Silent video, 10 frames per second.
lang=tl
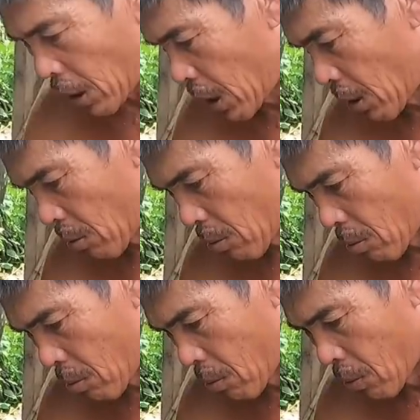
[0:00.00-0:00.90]
Isang kilo.
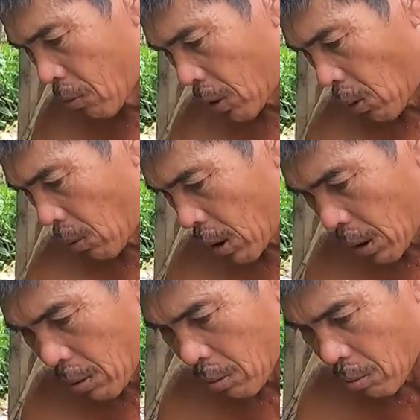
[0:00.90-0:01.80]
Hmm. Dalawang
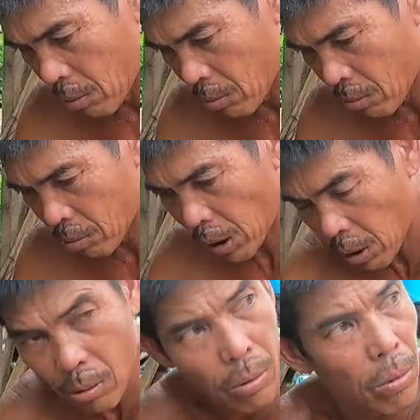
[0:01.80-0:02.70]
kilo.
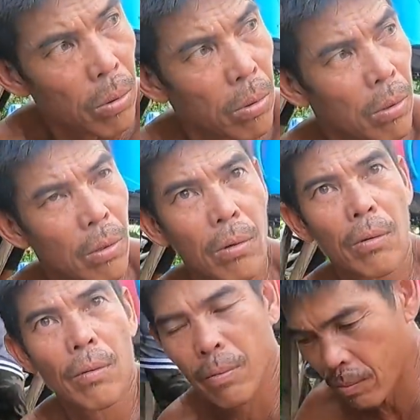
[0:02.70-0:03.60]
Tatlo.
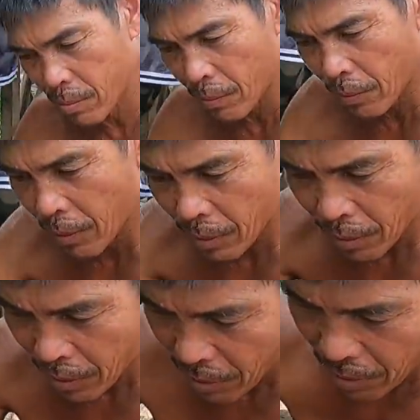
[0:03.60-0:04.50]
Hmm. Ang galing ni Kuya
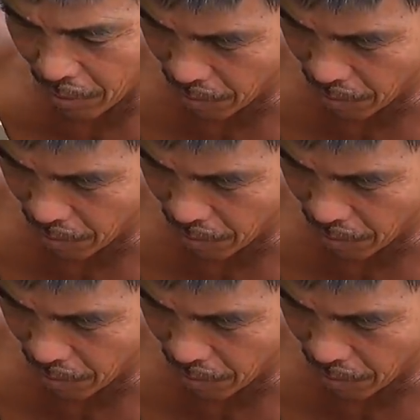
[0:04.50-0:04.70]
Michael.